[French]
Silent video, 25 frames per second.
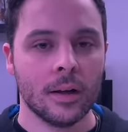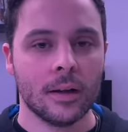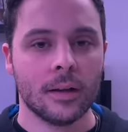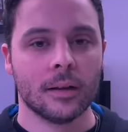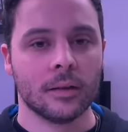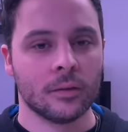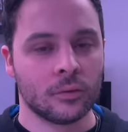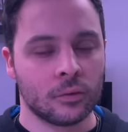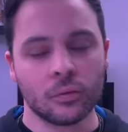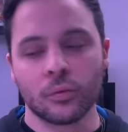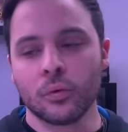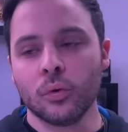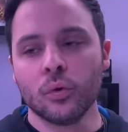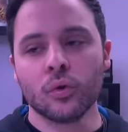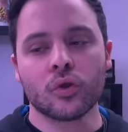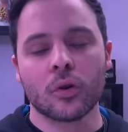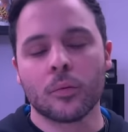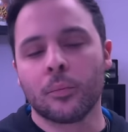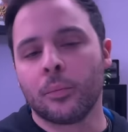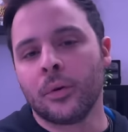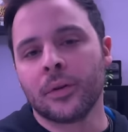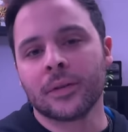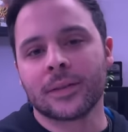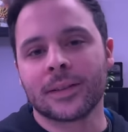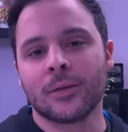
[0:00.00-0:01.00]
du coup, je
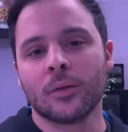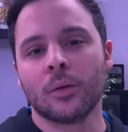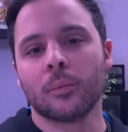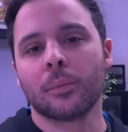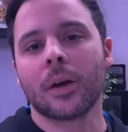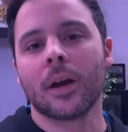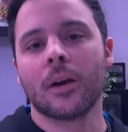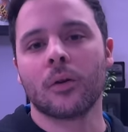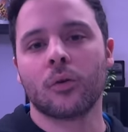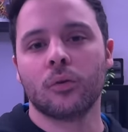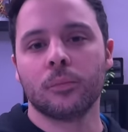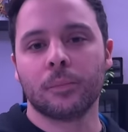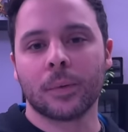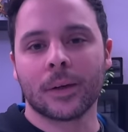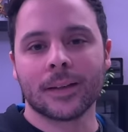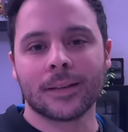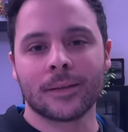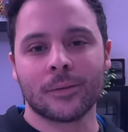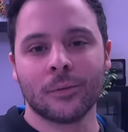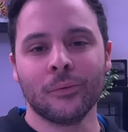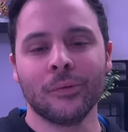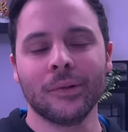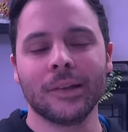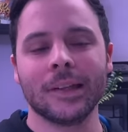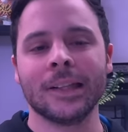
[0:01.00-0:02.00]
pense qu'ils ont pris un coup de
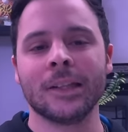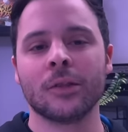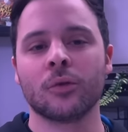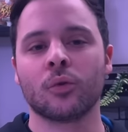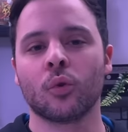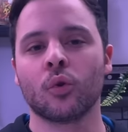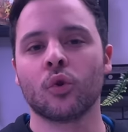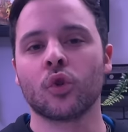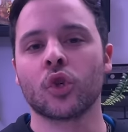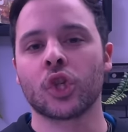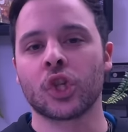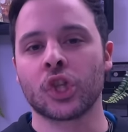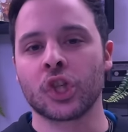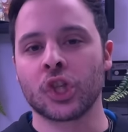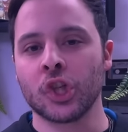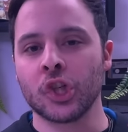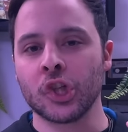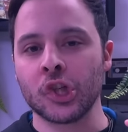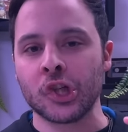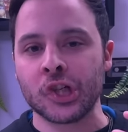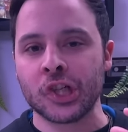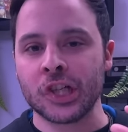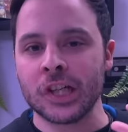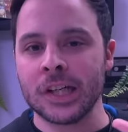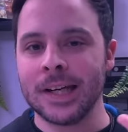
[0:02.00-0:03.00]
pression. Ils ont
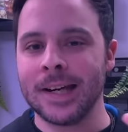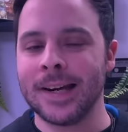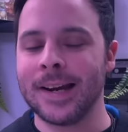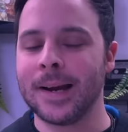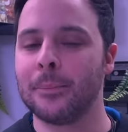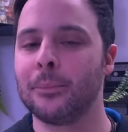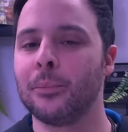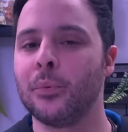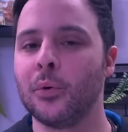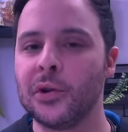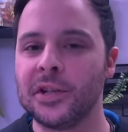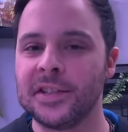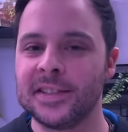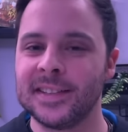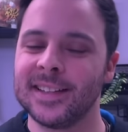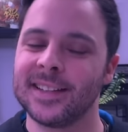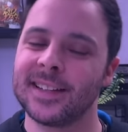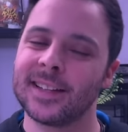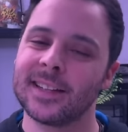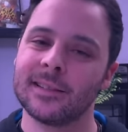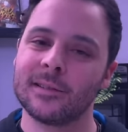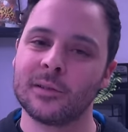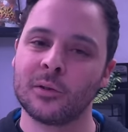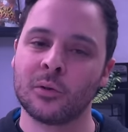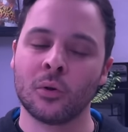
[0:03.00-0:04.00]
changé la police
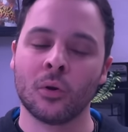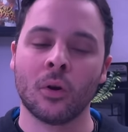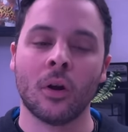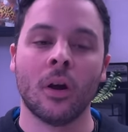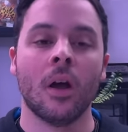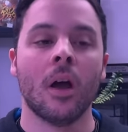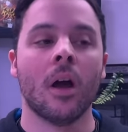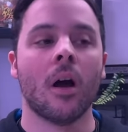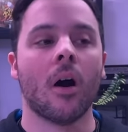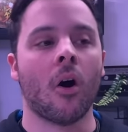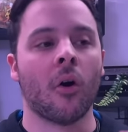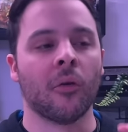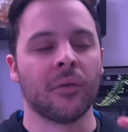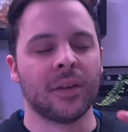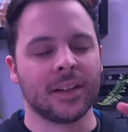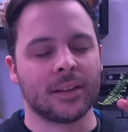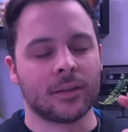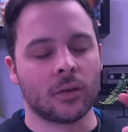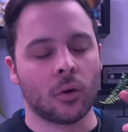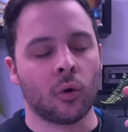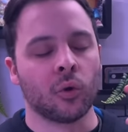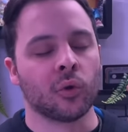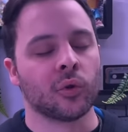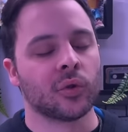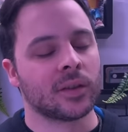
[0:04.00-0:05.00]
d'écriture en
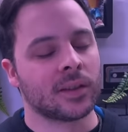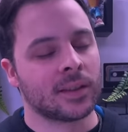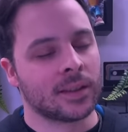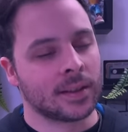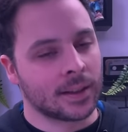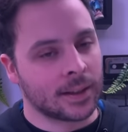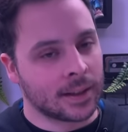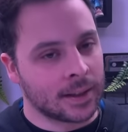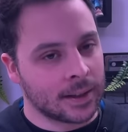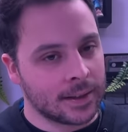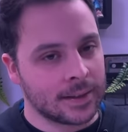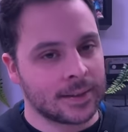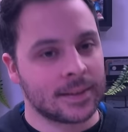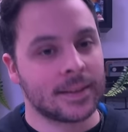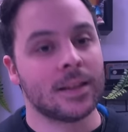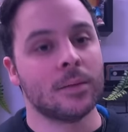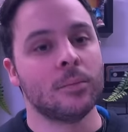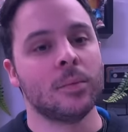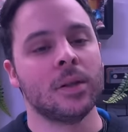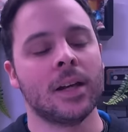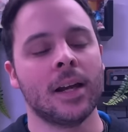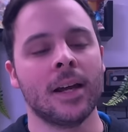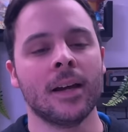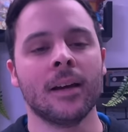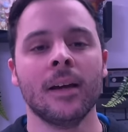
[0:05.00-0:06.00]
étant très
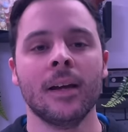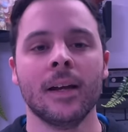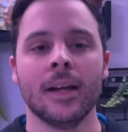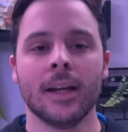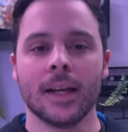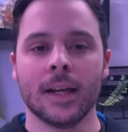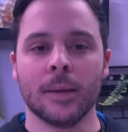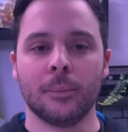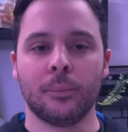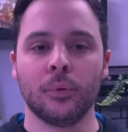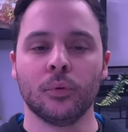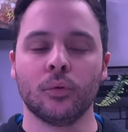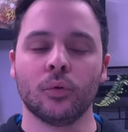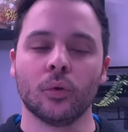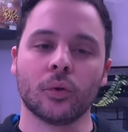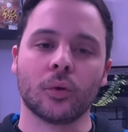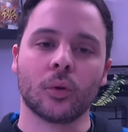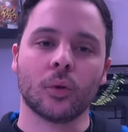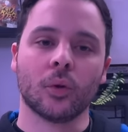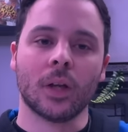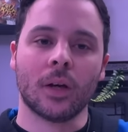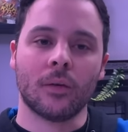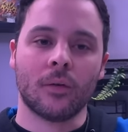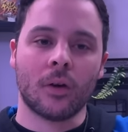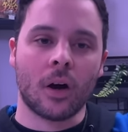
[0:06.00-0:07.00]
similaire. Et plutôt que
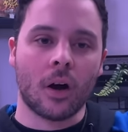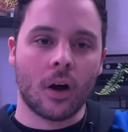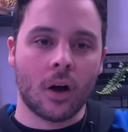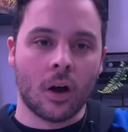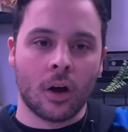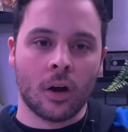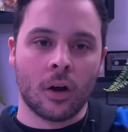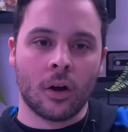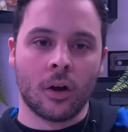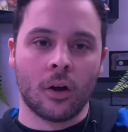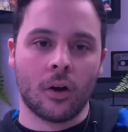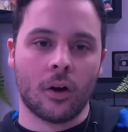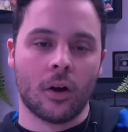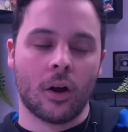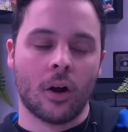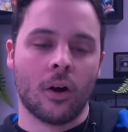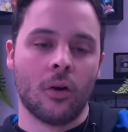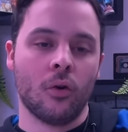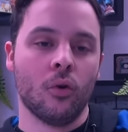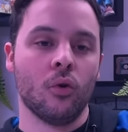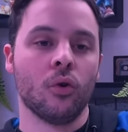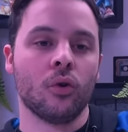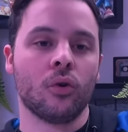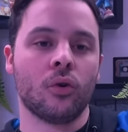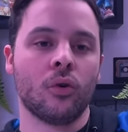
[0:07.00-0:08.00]
d'avoir un,
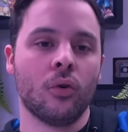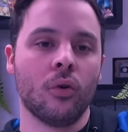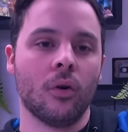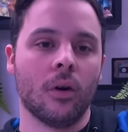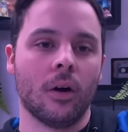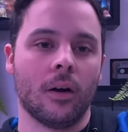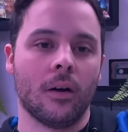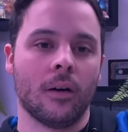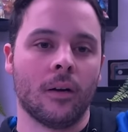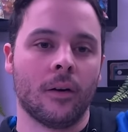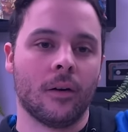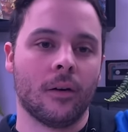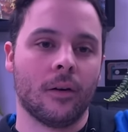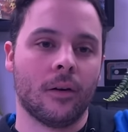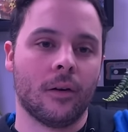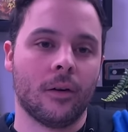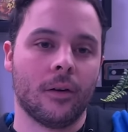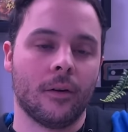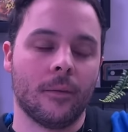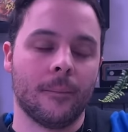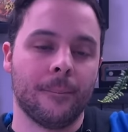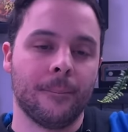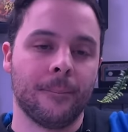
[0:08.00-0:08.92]
logo euh,